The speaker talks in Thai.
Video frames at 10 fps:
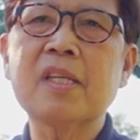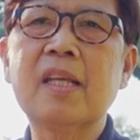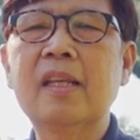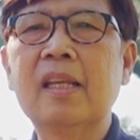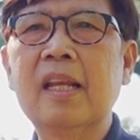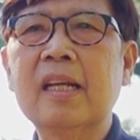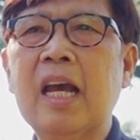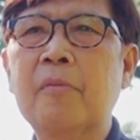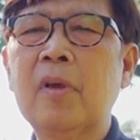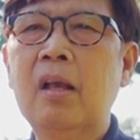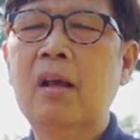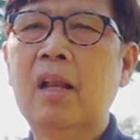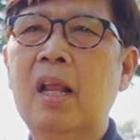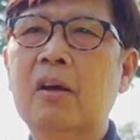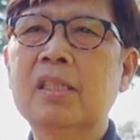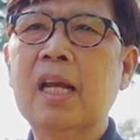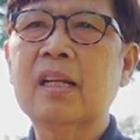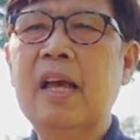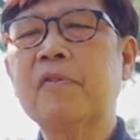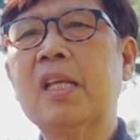ฟส์นะครับแล้วก็จาก
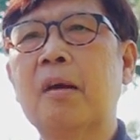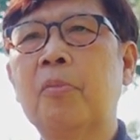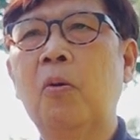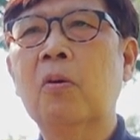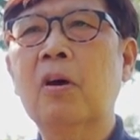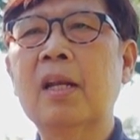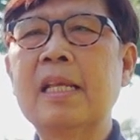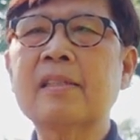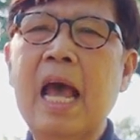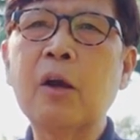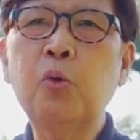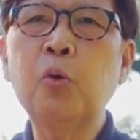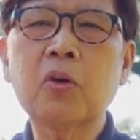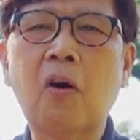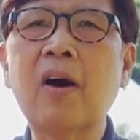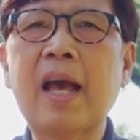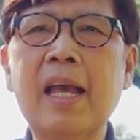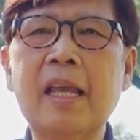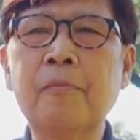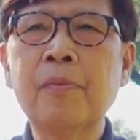นัฟส์เนี่ยพระองค์ก็ได้สร้างคู่ครอง
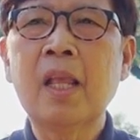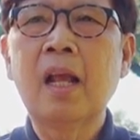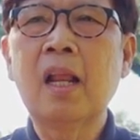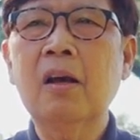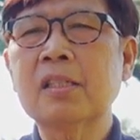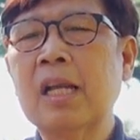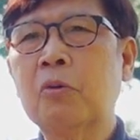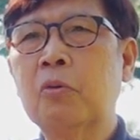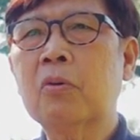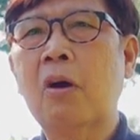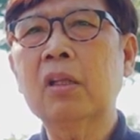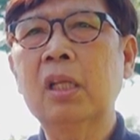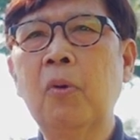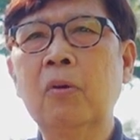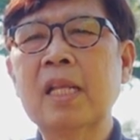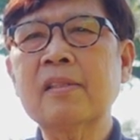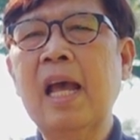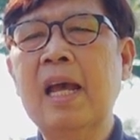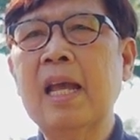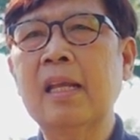ให้แล้วก็จากคู่ครองที่พระองค์ได้ส
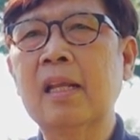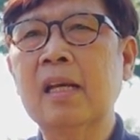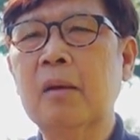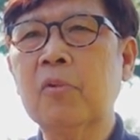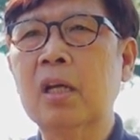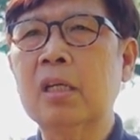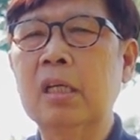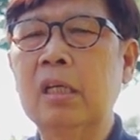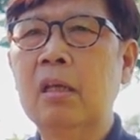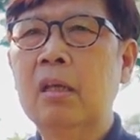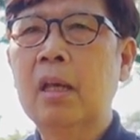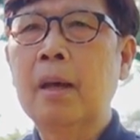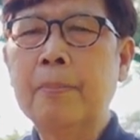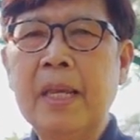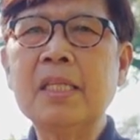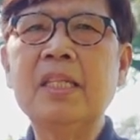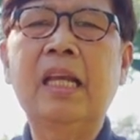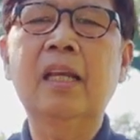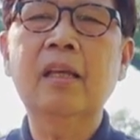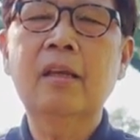ร้างให้นะครับก็คือเพศหญิ
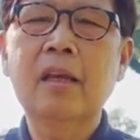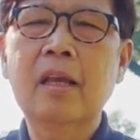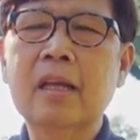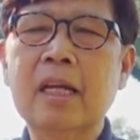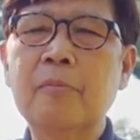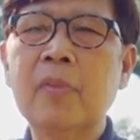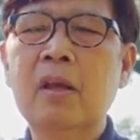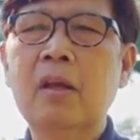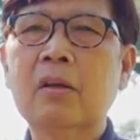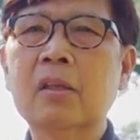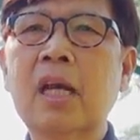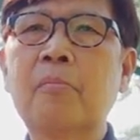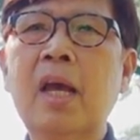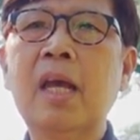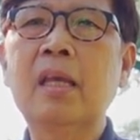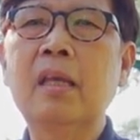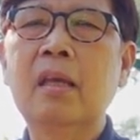งนะครับก็ทำให้